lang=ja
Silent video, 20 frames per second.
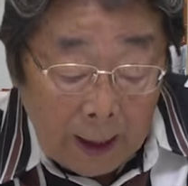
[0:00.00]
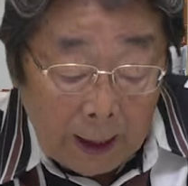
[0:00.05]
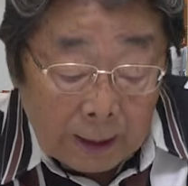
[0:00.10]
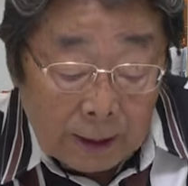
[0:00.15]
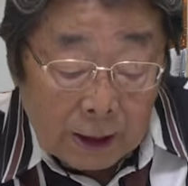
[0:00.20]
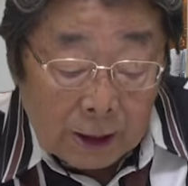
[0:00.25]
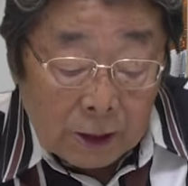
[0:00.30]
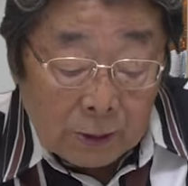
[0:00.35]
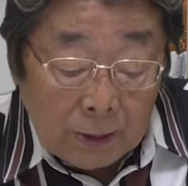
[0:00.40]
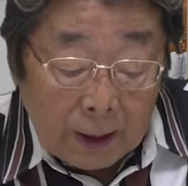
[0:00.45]

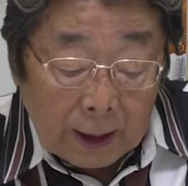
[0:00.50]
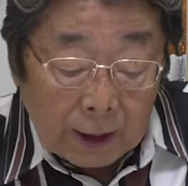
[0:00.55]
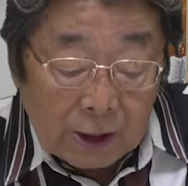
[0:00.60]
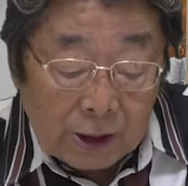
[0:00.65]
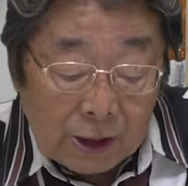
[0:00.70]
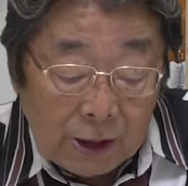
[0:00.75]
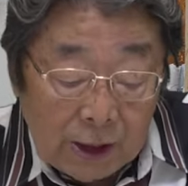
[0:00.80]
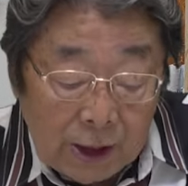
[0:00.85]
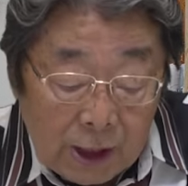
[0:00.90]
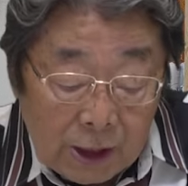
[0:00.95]
実は
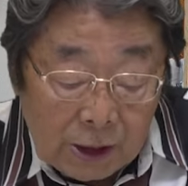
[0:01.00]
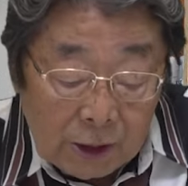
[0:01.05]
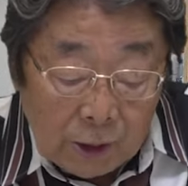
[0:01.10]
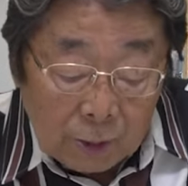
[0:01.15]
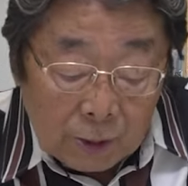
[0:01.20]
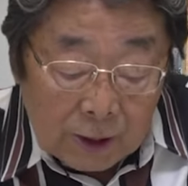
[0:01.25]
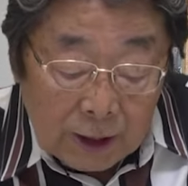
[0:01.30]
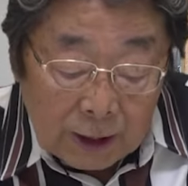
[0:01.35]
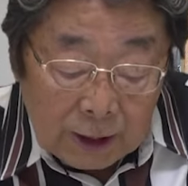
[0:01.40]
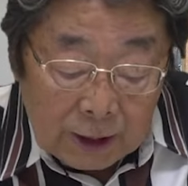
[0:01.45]
地デジ
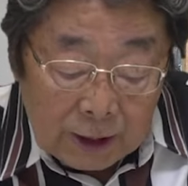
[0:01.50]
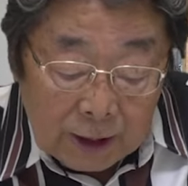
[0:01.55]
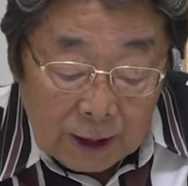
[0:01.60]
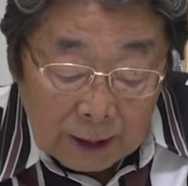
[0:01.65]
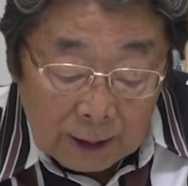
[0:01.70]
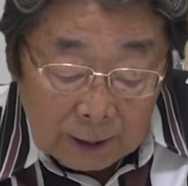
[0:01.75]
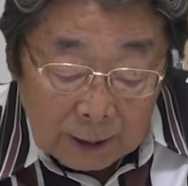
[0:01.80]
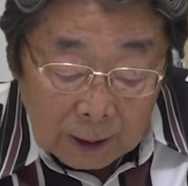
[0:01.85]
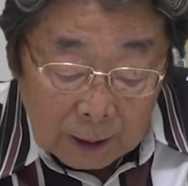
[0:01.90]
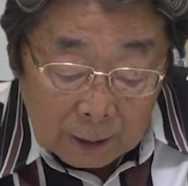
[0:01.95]
の3
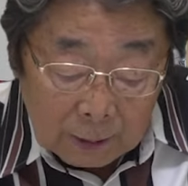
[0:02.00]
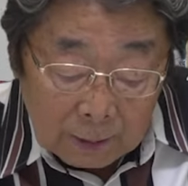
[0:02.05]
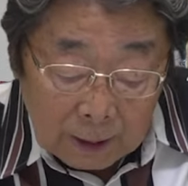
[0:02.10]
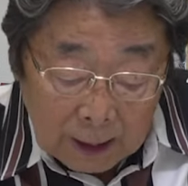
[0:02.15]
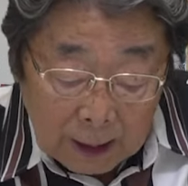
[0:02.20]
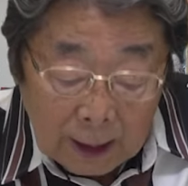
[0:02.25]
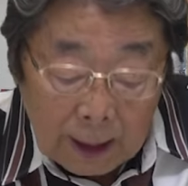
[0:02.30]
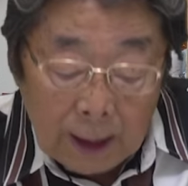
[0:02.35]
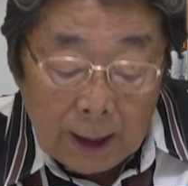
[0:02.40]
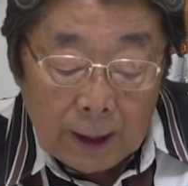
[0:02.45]
チャンネル
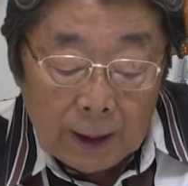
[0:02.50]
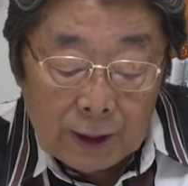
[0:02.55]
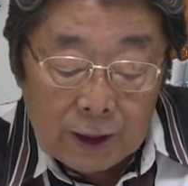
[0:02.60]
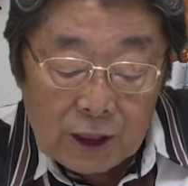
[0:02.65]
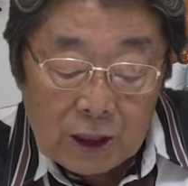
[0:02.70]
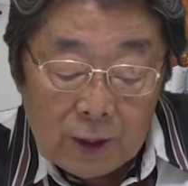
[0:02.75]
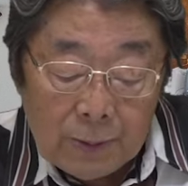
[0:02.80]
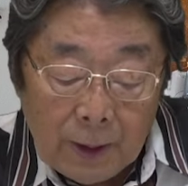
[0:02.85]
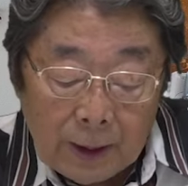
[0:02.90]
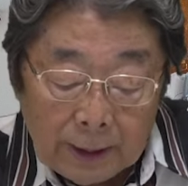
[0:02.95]
は
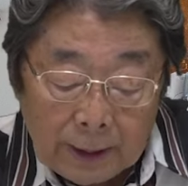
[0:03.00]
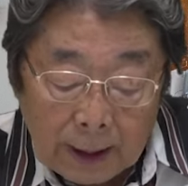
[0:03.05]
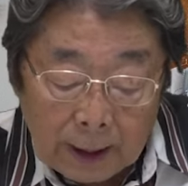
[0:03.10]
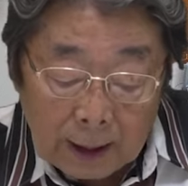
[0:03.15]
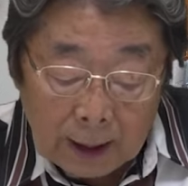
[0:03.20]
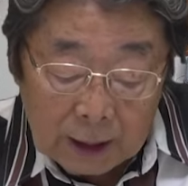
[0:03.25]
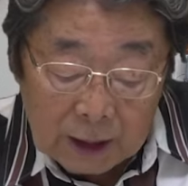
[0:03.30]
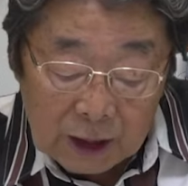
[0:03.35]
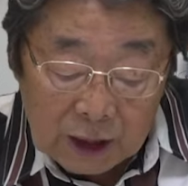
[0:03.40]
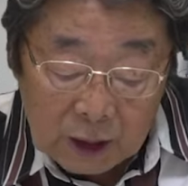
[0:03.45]
千葉な
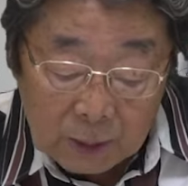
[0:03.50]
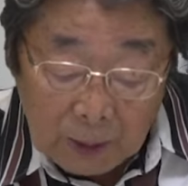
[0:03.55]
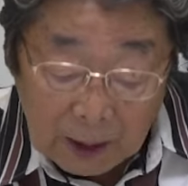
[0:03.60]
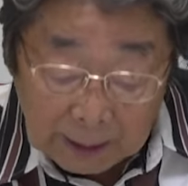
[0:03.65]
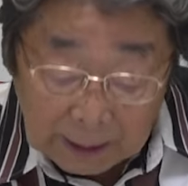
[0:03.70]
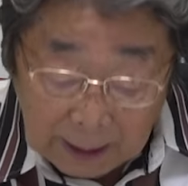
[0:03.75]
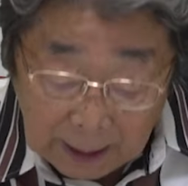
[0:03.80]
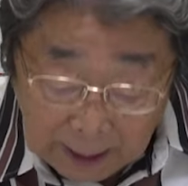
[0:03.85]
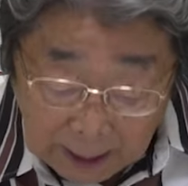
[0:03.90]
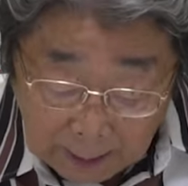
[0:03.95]
ら千
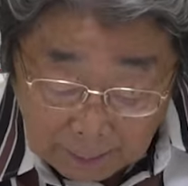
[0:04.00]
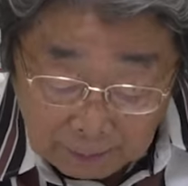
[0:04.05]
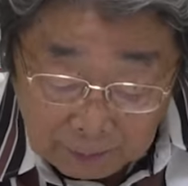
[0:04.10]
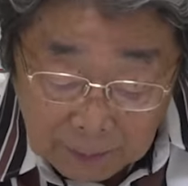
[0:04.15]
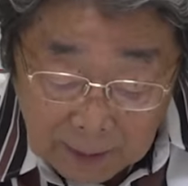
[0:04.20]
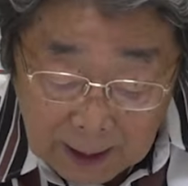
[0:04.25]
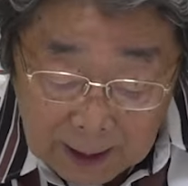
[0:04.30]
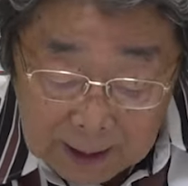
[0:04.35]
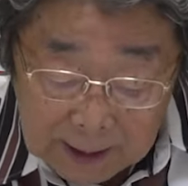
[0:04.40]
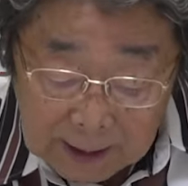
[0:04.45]
葉テレ、
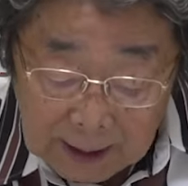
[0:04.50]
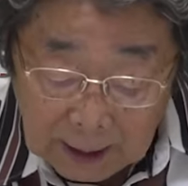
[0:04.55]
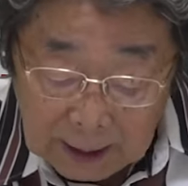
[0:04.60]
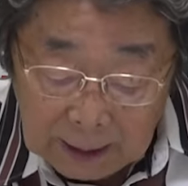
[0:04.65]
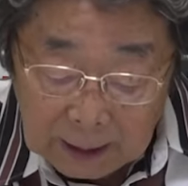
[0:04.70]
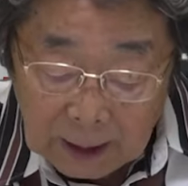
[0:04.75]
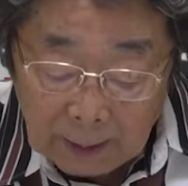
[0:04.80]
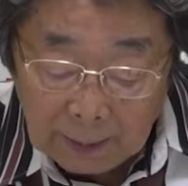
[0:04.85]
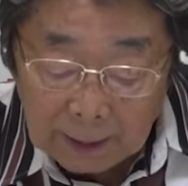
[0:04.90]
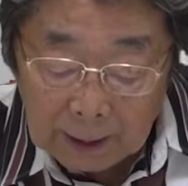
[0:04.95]

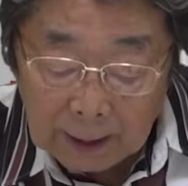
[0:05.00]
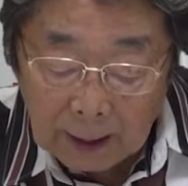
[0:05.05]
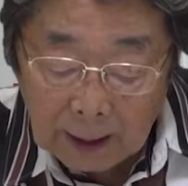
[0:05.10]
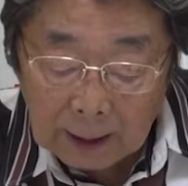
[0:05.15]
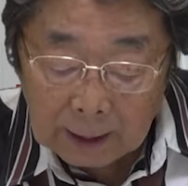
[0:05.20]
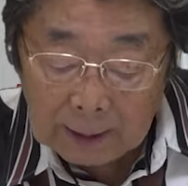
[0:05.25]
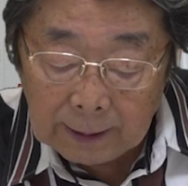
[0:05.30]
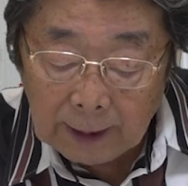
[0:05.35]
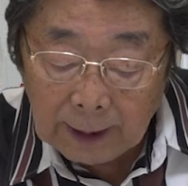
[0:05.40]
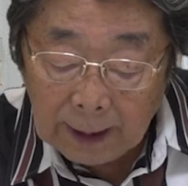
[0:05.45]
埼玉な
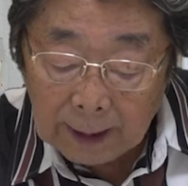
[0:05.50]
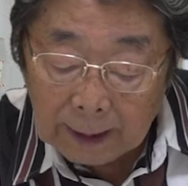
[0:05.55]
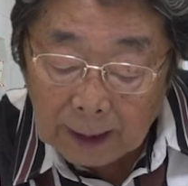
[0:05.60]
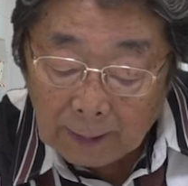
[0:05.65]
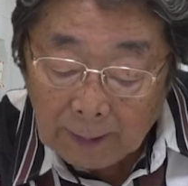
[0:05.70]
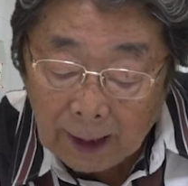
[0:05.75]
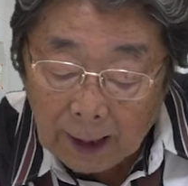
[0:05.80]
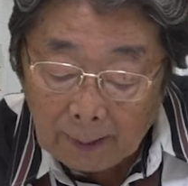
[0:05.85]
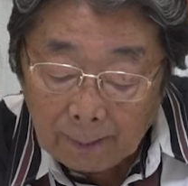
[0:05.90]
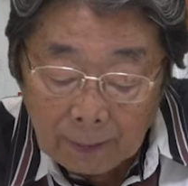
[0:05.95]
ら
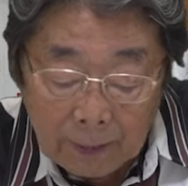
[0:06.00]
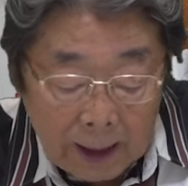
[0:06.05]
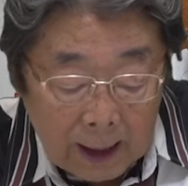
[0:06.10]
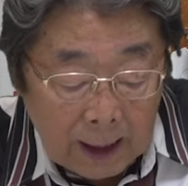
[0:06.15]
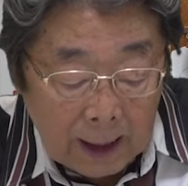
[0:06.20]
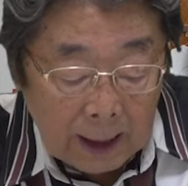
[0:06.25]
テレタマ、